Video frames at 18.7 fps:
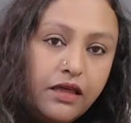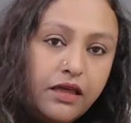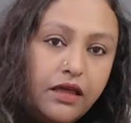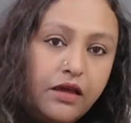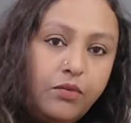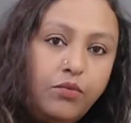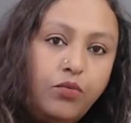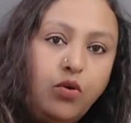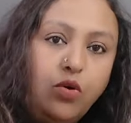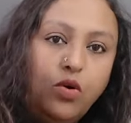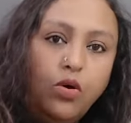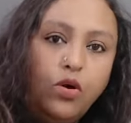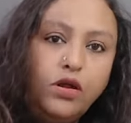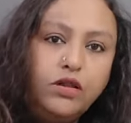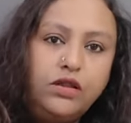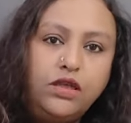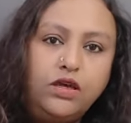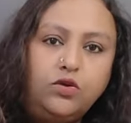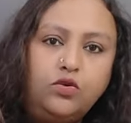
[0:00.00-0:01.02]
बहुत ही
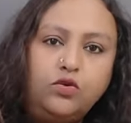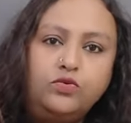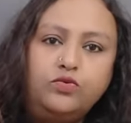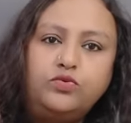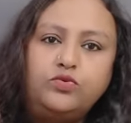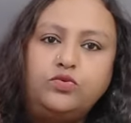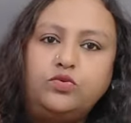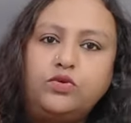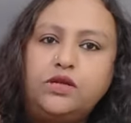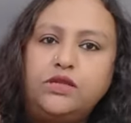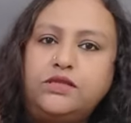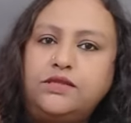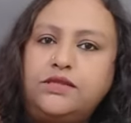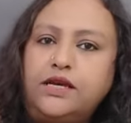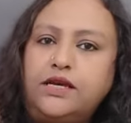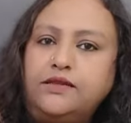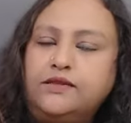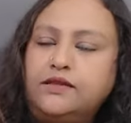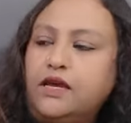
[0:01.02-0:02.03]
खूबसूरत सा
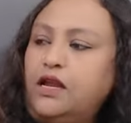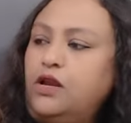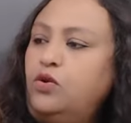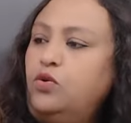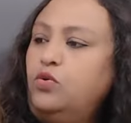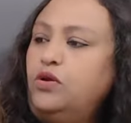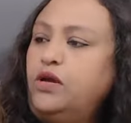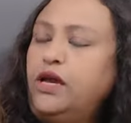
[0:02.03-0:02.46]
इसका लुक है